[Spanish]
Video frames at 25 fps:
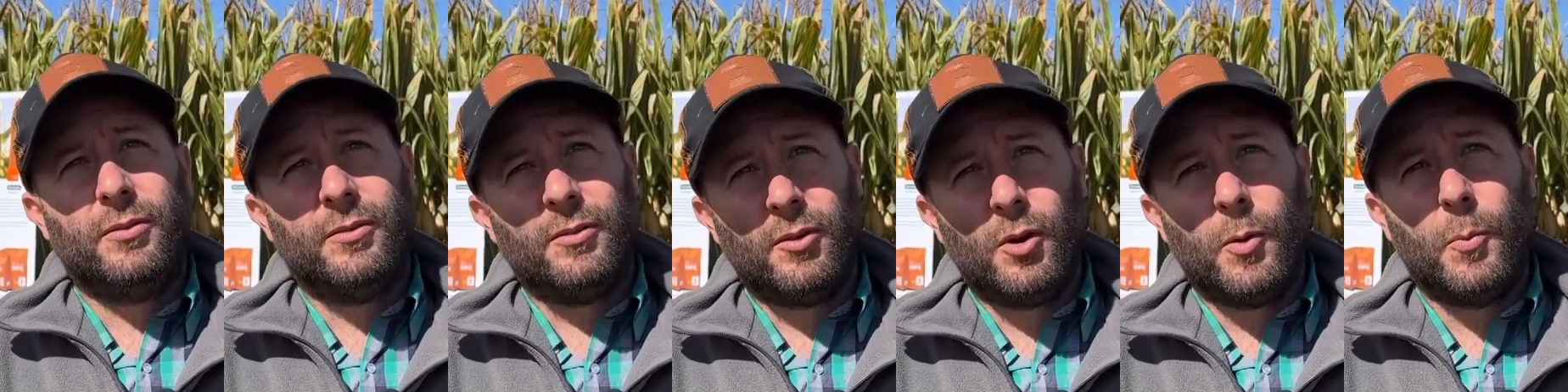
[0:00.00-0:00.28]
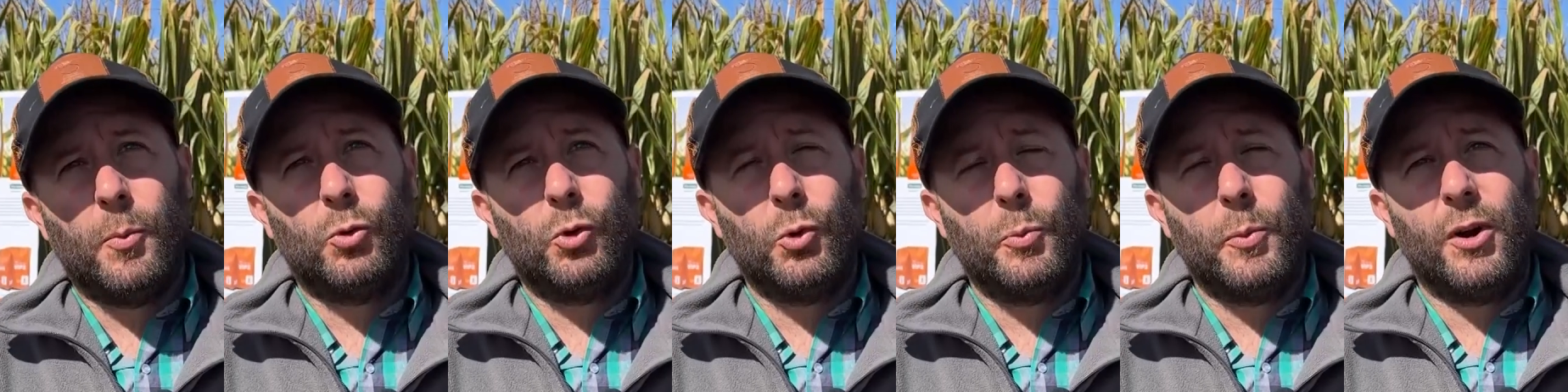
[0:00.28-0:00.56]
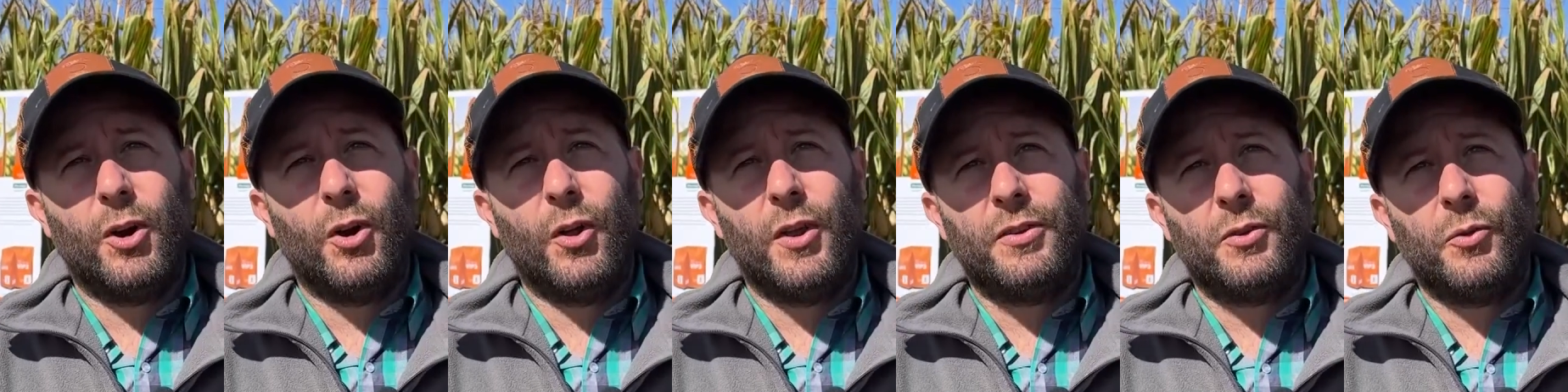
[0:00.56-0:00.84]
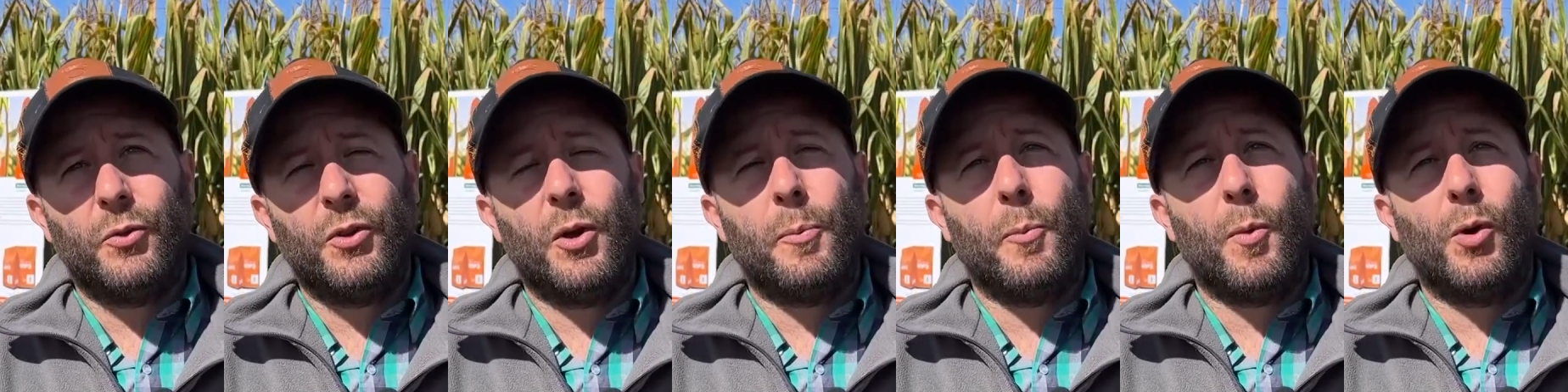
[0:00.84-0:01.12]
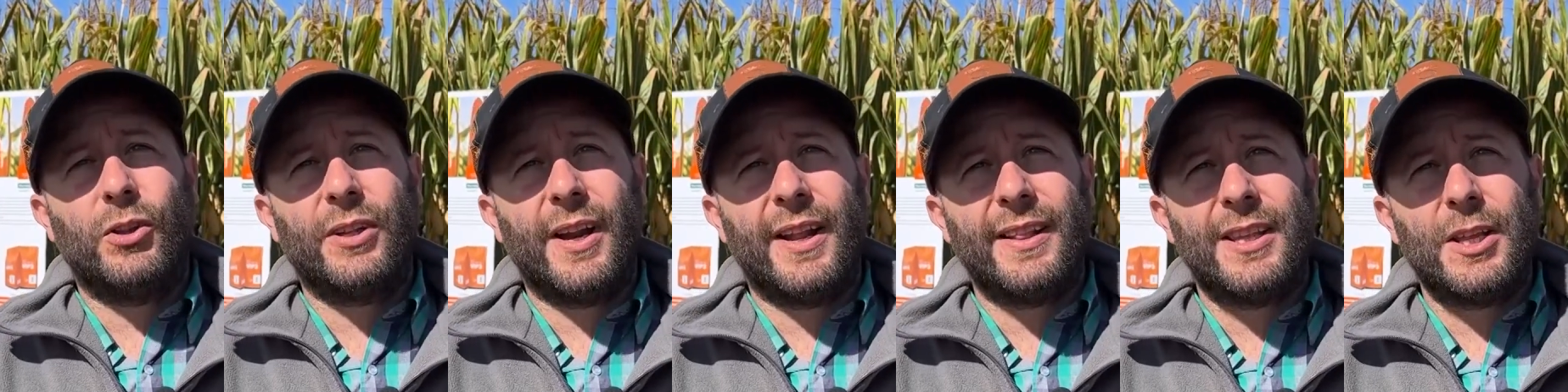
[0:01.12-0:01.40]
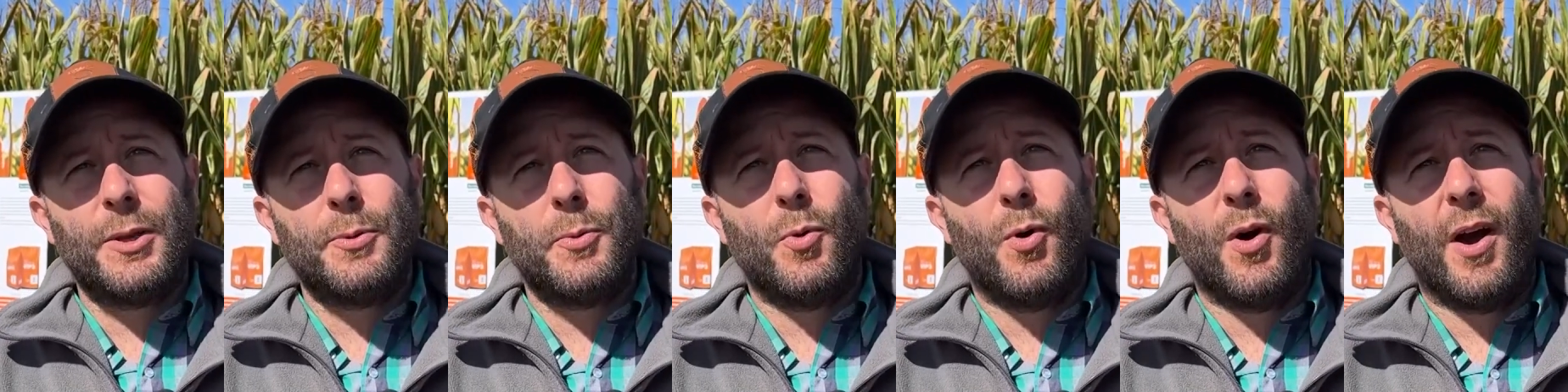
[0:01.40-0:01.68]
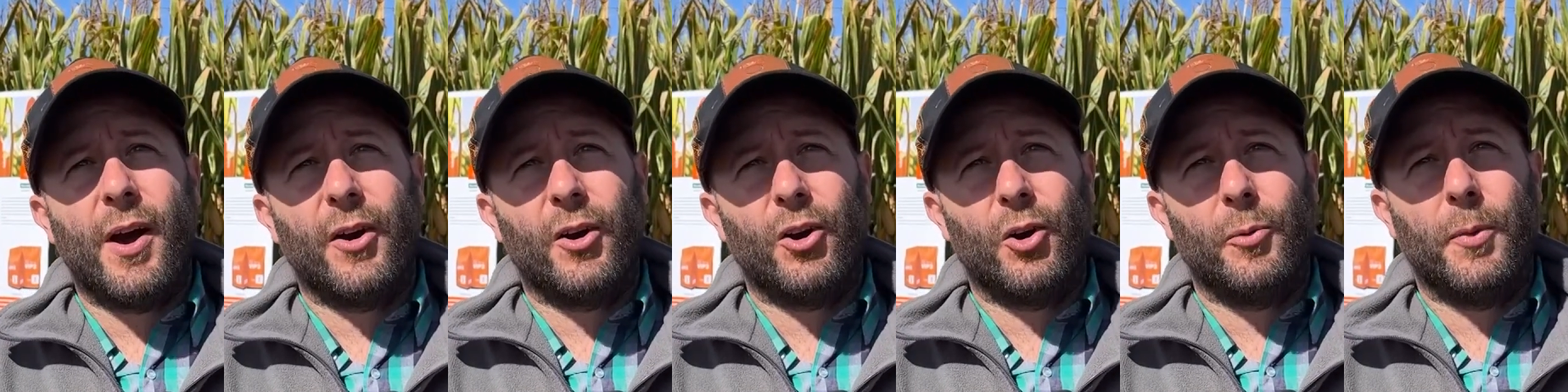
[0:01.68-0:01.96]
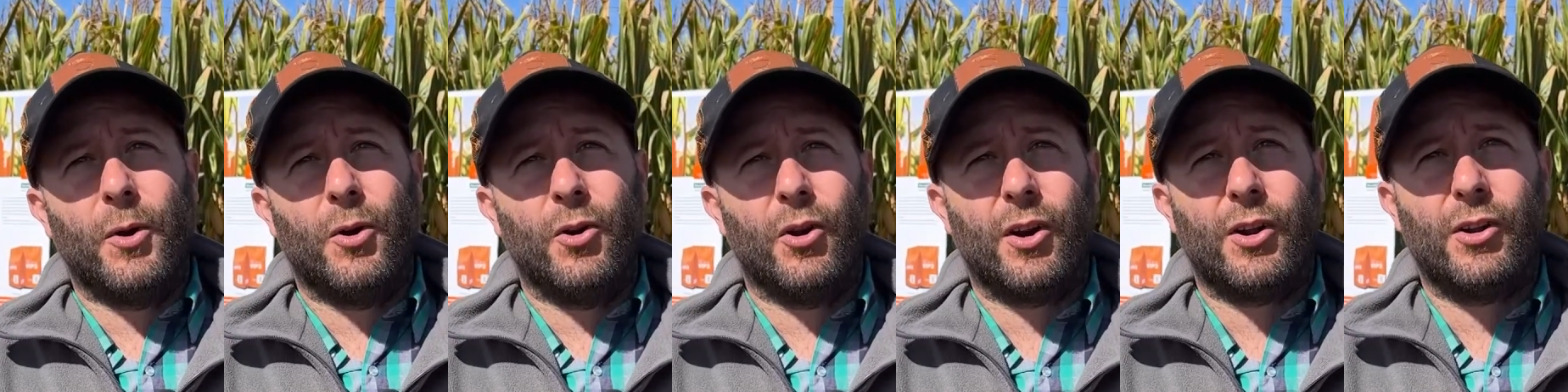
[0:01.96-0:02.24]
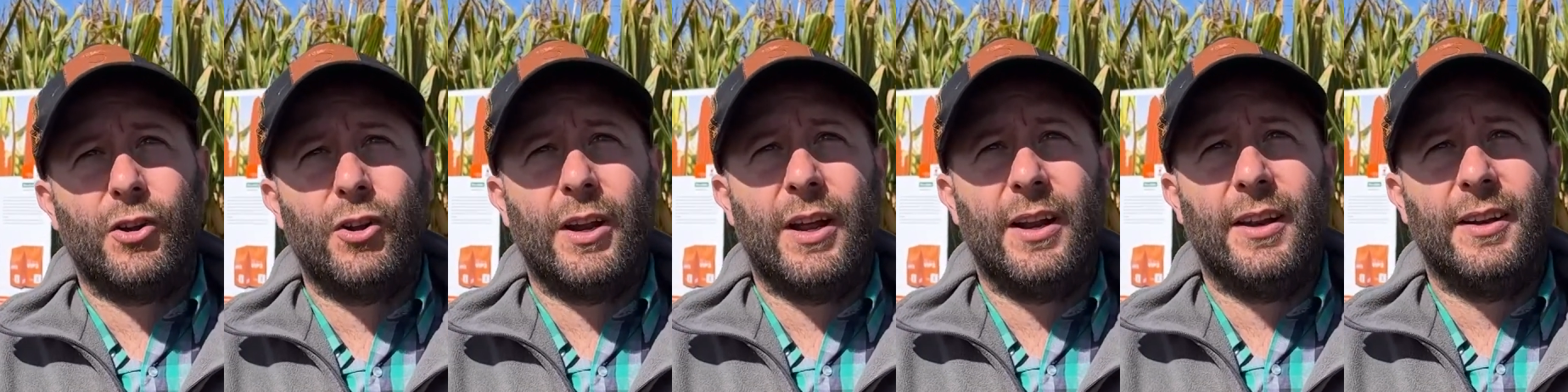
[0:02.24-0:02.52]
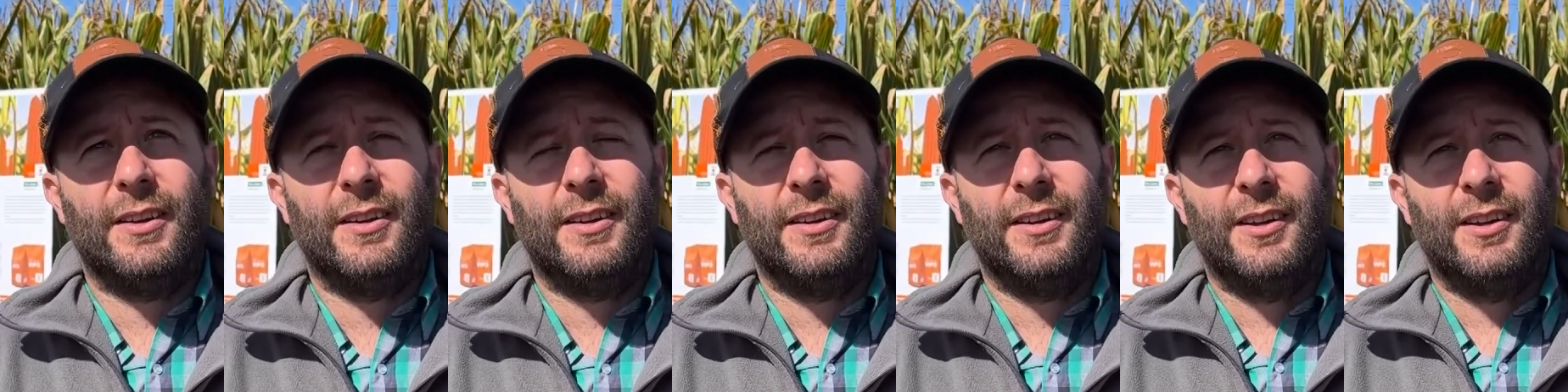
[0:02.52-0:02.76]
como su nombre lo dice, un demostrativo agronómico regional.